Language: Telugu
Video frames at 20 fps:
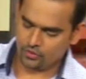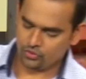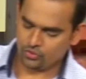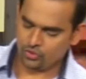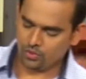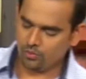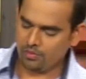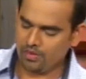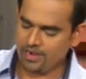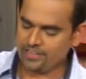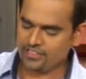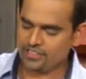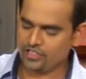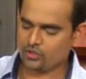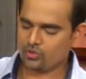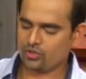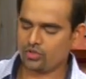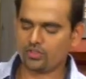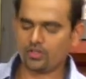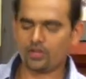సో బ్లెండ్
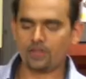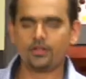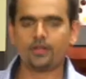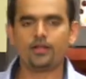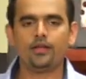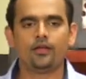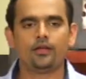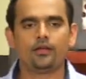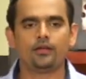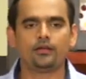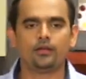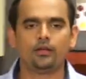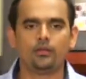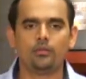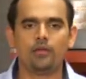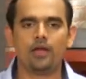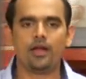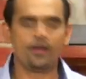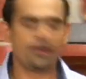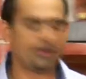చేసుకున్న తర్వాత ఈ
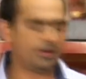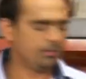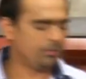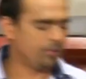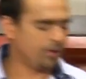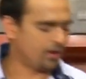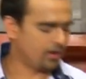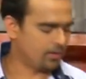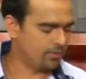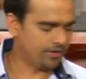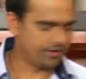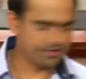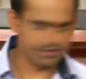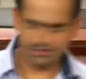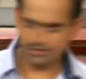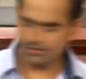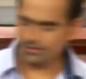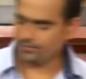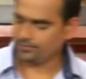బ్లెండర్ని పక్కన పెట్టేసి